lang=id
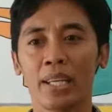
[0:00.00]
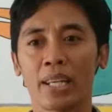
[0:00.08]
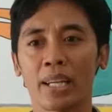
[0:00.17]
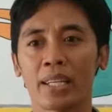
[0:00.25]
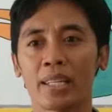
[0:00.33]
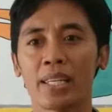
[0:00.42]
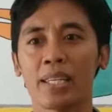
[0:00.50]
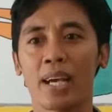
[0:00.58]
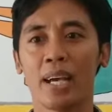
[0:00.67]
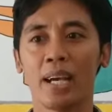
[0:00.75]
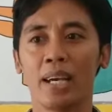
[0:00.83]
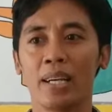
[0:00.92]
Yang
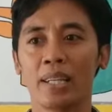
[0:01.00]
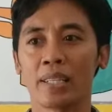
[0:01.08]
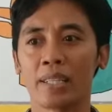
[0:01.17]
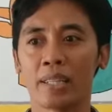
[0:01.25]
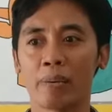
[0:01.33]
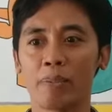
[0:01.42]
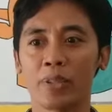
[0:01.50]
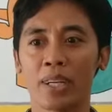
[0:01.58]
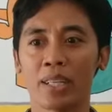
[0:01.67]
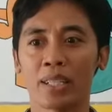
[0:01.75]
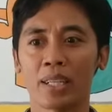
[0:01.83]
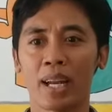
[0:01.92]
ketiga, kita
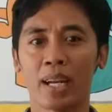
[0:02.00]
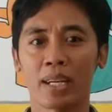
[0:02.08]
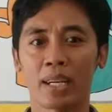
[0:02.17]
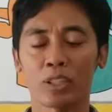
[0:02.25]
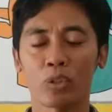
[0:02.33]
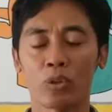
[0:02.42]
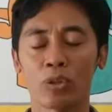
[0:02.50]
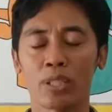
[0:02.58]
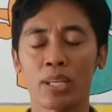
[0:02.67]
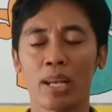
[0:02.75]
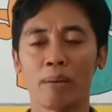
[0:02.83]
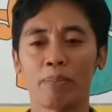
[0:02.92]
punya gerakan
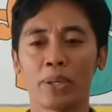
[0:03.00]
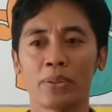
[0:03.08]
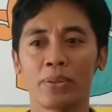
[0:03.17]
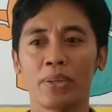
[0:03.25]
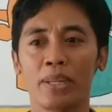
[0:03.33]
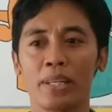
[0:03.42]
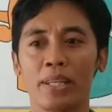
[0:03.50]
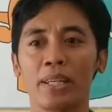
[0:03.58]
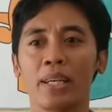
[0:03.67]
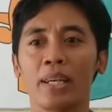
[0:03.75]
sosial peduli